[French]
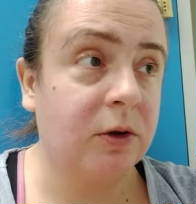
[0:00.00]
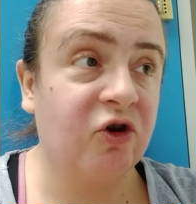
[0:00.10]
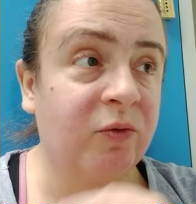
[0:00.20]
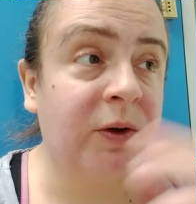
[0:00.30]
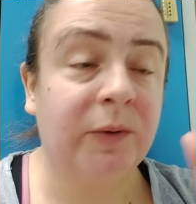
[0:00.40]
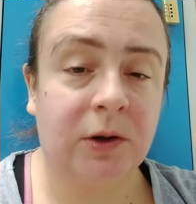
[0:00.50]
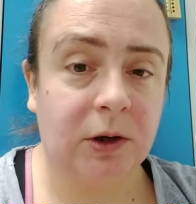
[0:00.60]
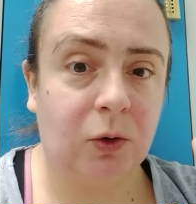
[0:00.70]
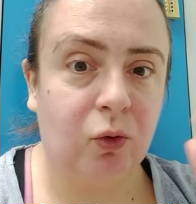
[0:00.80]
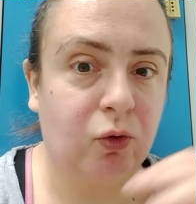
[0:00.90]
déjà même à
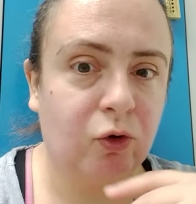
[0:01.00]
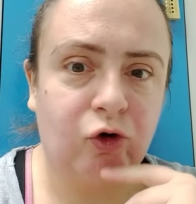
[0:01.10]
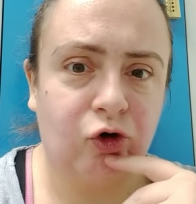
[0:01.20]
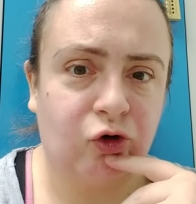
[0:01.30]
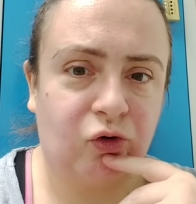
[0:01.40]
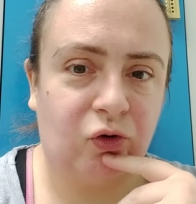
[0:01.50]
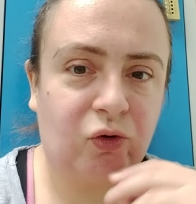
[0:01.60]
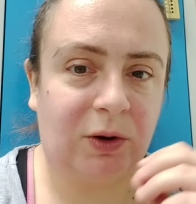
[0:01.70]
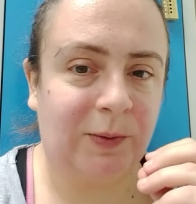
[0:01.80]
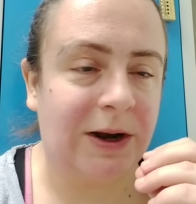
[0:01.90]
un adulte, je ne
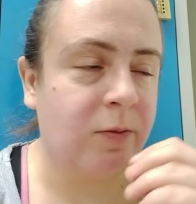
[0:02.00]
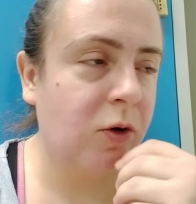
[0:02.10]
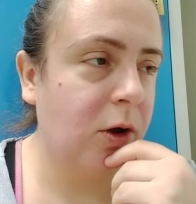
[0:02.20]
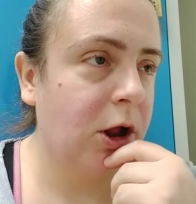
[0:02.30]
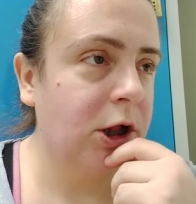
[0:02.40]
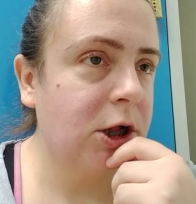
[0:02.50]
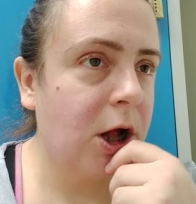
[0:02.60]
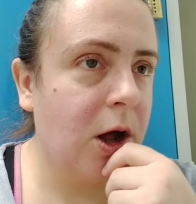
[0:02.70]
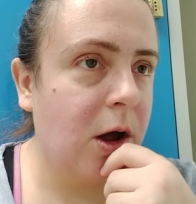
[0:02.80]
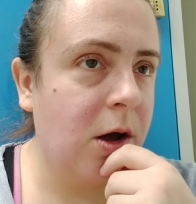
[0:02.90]
souhaite pas la mort.
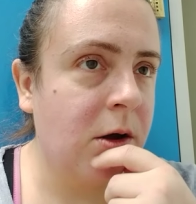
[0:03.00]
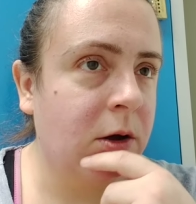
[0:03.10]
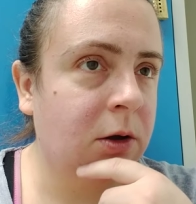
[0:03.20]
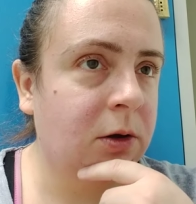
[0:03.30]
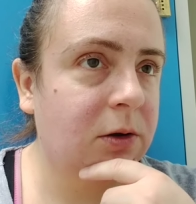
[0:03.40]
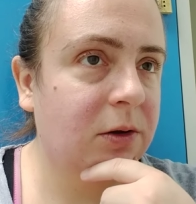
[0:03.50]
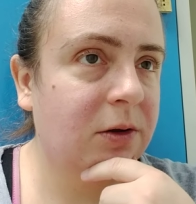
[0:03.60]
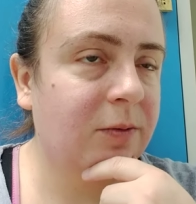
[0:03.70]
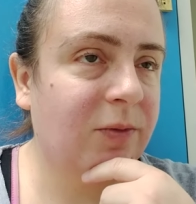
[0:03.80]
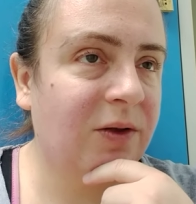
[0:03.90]

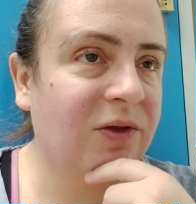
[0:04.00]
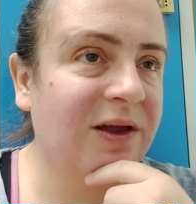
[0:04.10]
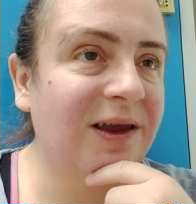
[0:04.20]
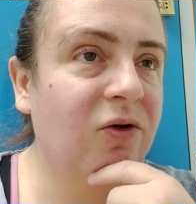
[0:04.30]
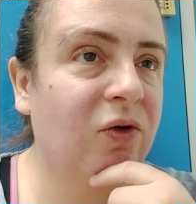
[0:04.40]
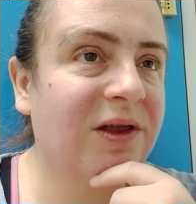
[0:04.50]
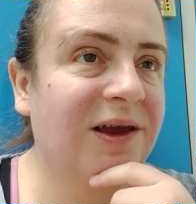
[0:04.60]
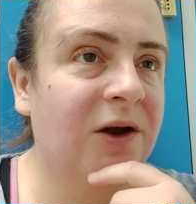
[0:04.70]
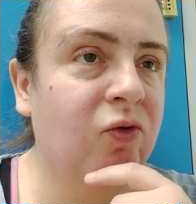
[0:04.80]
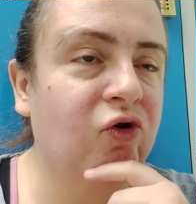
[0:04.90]
c'est vrai que c'est
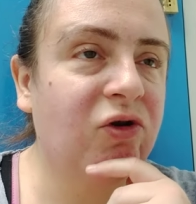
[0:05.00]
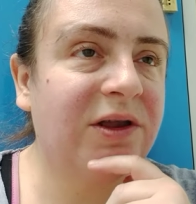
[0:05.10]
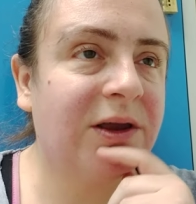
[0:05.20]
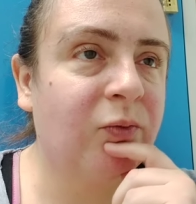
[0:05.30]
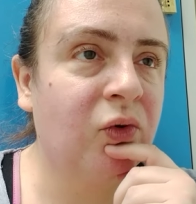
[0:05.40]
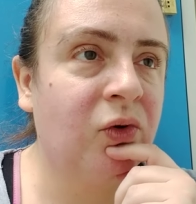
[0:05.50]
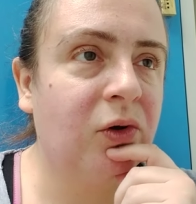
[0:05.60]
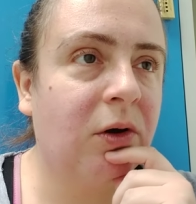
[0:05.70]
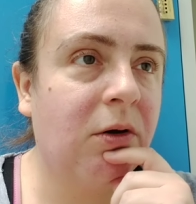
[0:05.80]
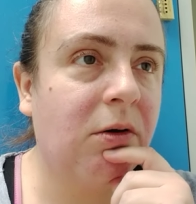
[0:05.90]
quelque chose qui peut